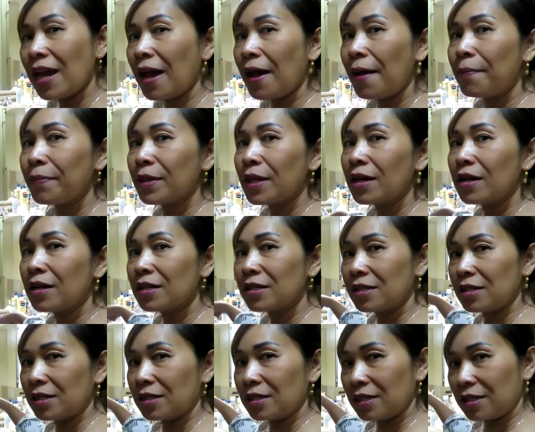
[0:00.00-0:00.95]
ya e,
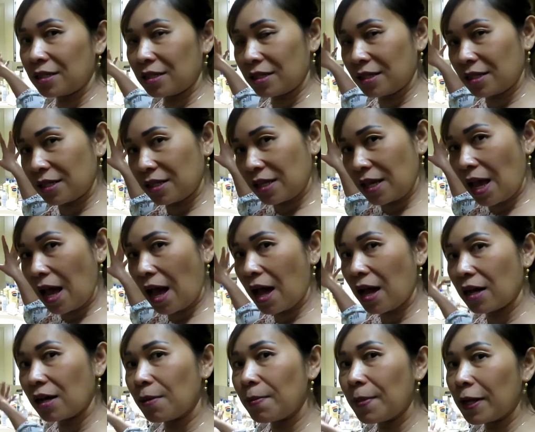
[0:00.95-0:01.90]
ke
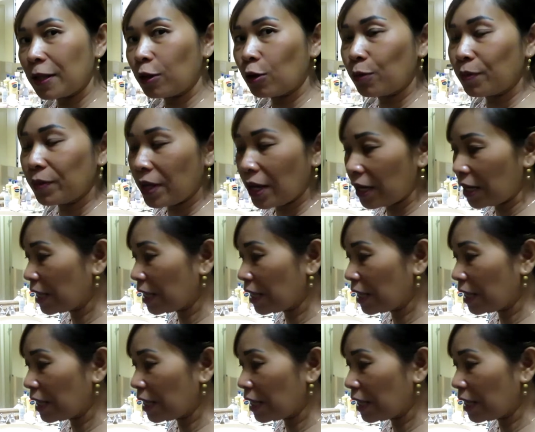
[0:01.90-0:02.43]
ya ke bathroomnya